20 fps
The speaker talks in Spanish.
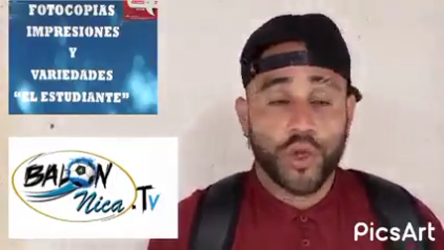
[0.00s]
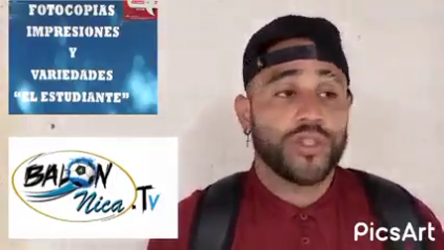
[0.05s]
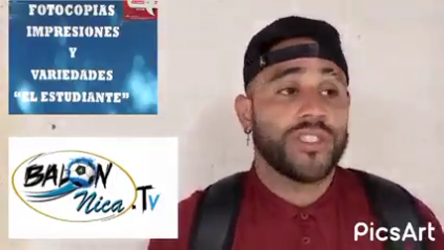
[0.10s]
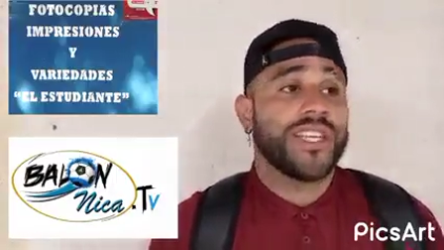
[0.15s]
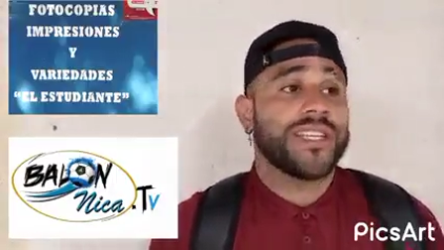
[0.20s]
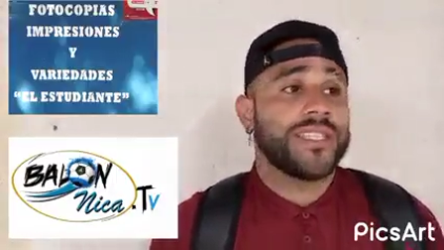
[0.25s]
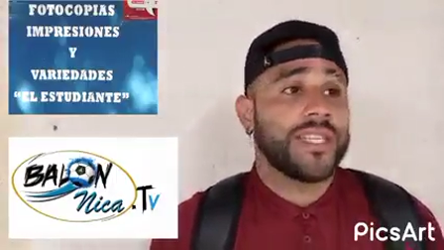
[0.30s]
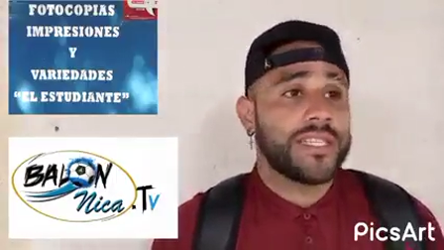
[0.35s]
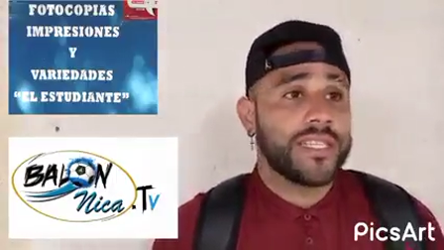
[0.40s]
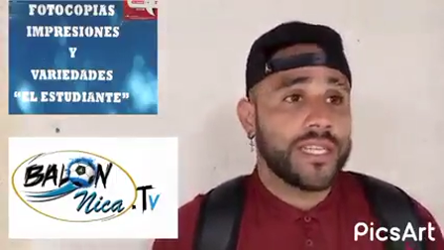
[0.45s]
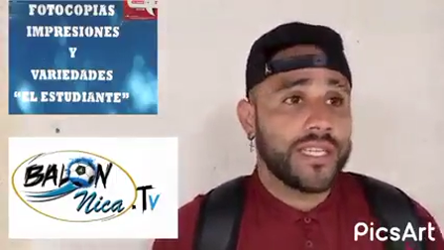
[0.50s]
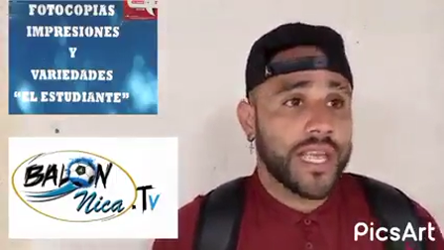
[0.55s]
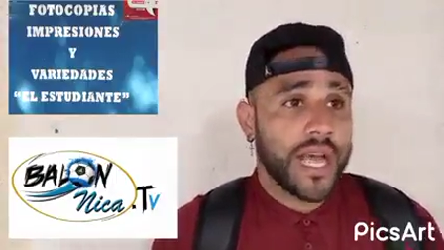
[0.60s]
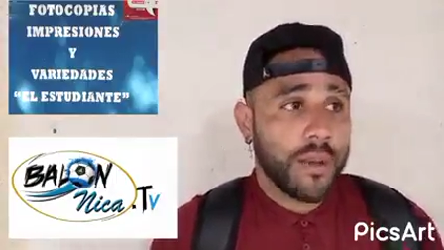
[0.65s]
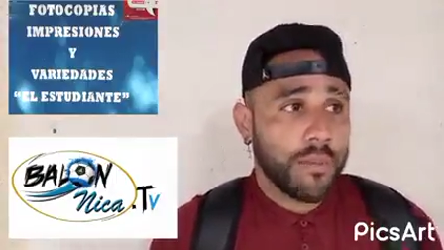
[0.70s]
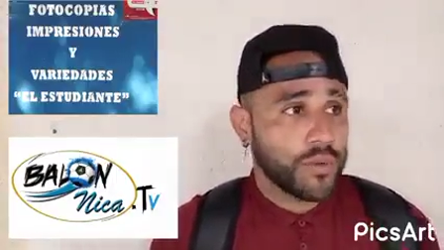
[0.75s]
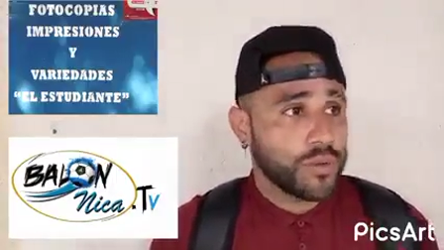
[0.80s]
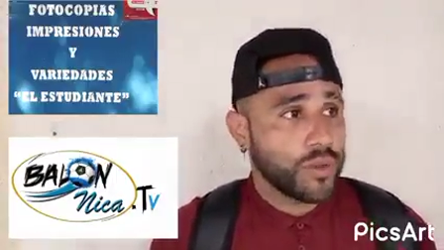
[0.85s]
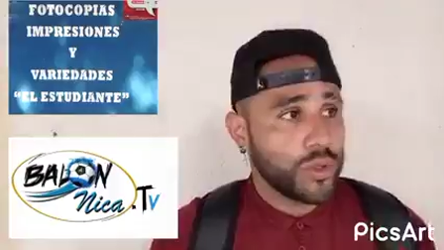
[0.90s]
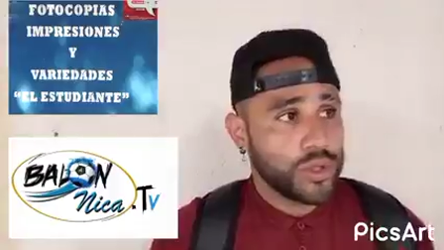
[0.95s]
los
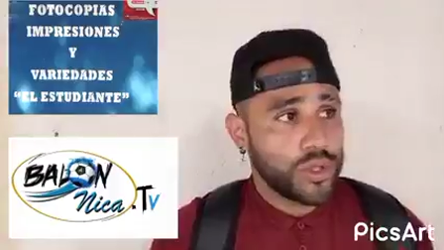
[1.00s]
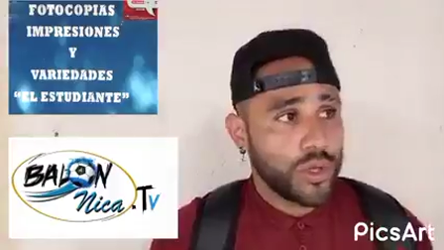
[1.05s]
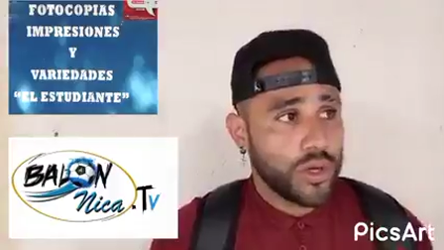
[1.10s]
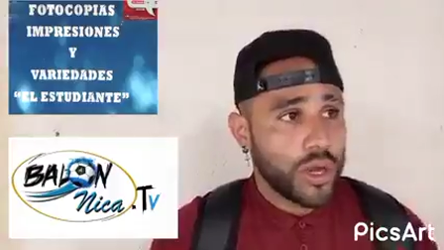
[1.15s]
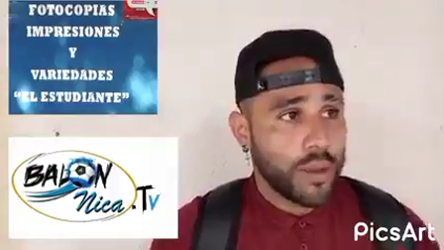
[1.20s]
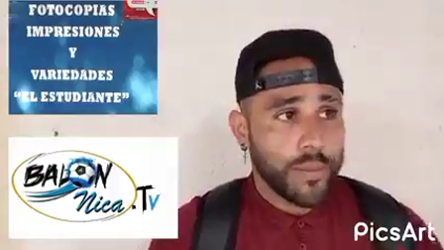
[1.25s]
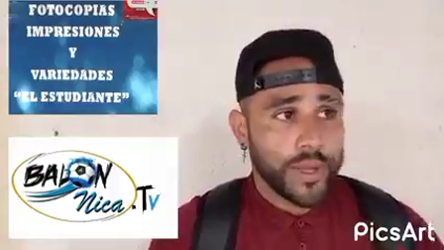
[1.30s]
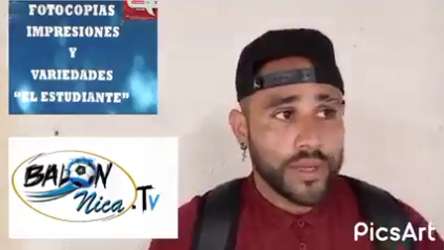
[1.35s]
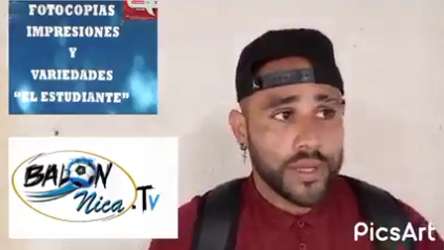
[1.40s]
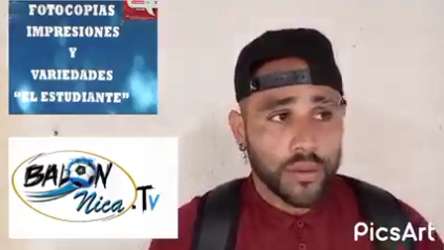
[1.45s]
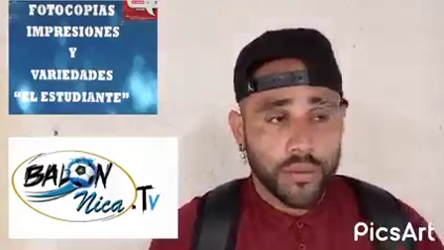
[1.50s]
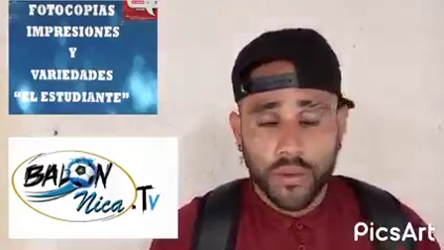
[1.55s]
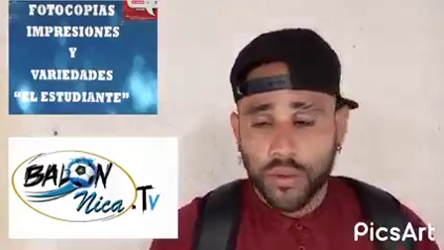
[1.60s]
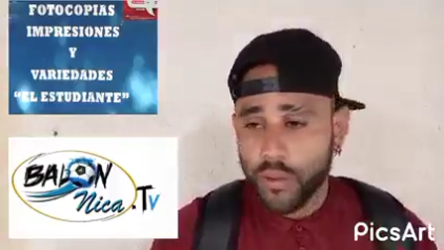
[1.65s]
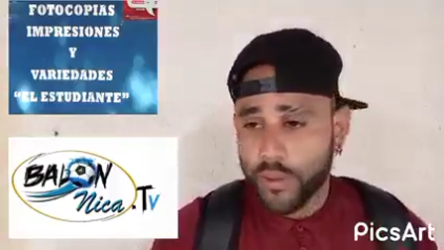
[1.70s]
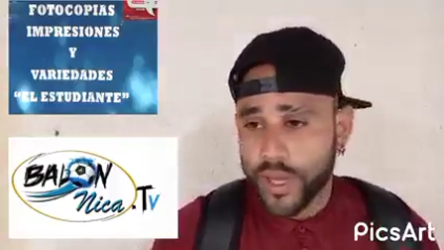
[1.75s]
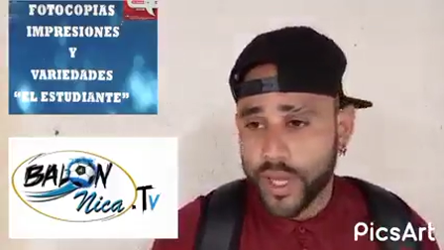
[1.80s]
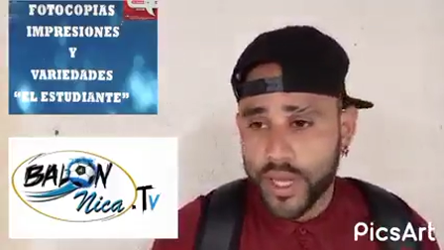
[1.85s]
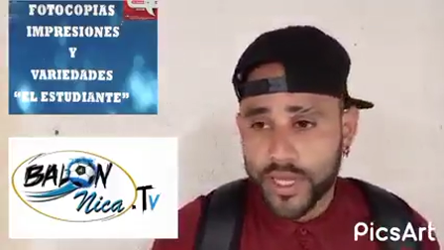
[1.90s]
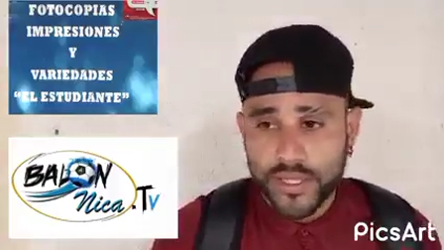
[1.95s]
necesitamos, no solamente
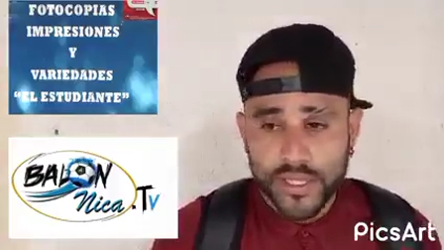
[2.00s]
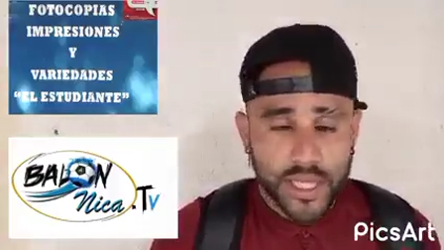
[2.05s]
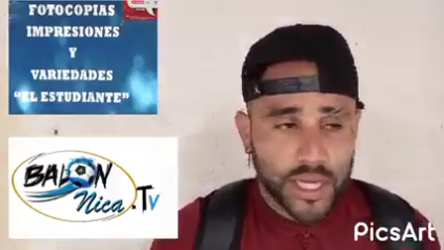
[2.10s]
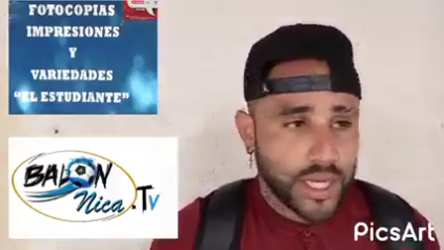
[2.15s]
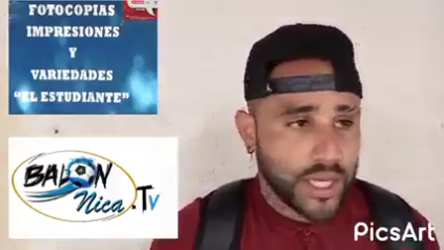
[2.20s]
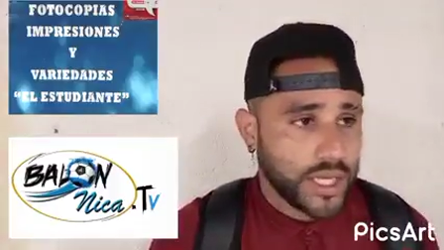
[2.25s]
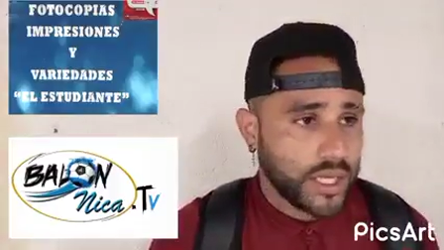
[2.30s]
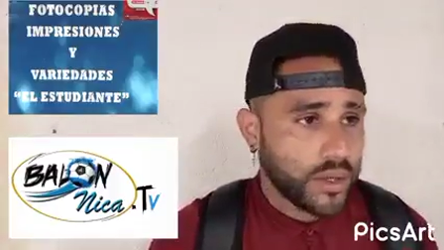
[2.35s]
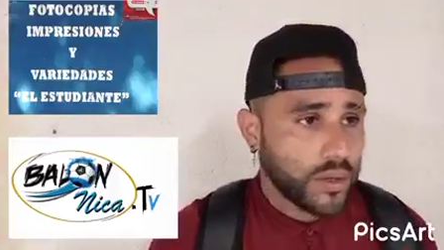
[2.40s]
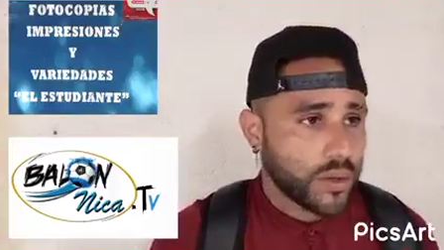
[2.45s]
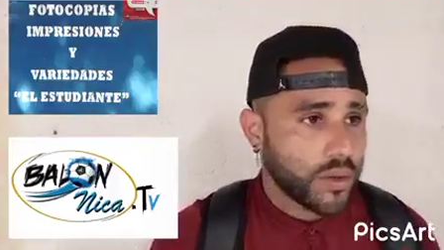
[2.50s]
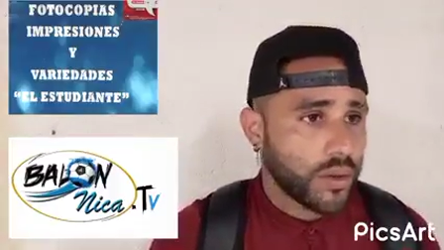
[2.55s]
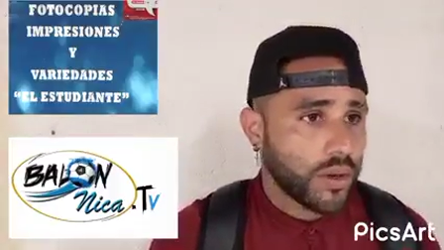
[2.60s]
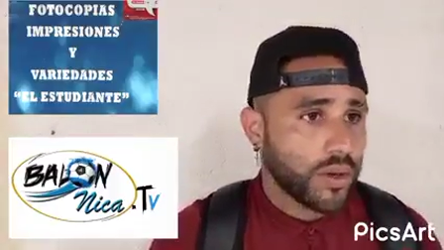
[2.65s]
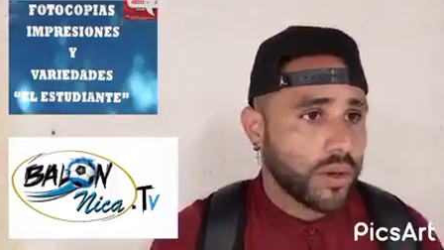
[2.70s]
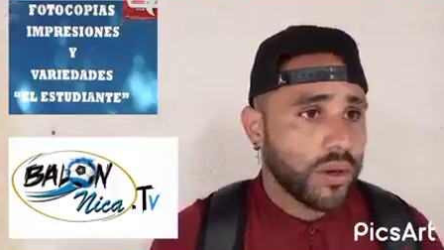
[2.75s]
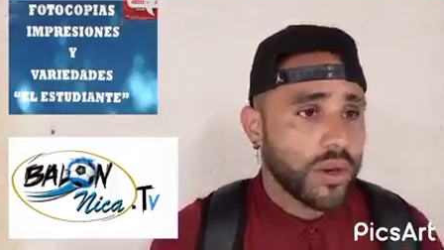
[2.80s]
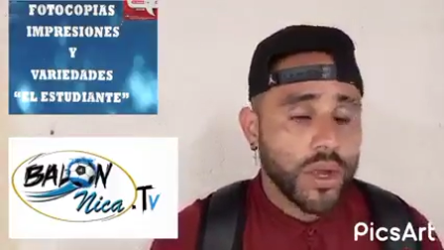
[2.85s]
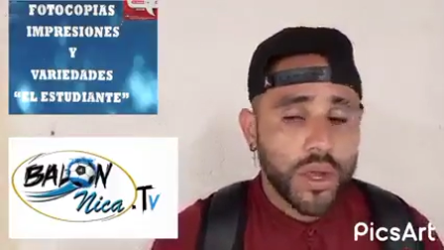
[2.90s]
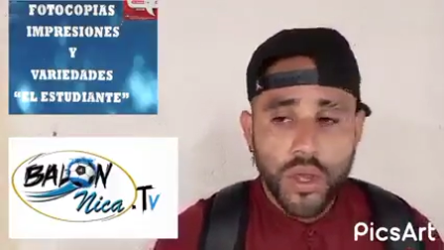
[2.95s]
cuando venga este lío
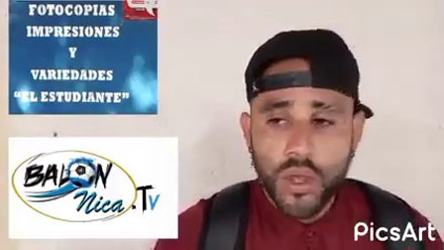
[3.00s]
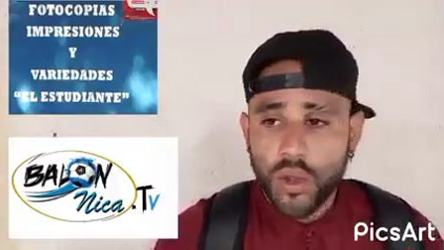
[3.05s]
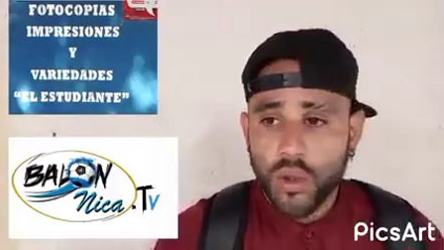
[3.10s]
con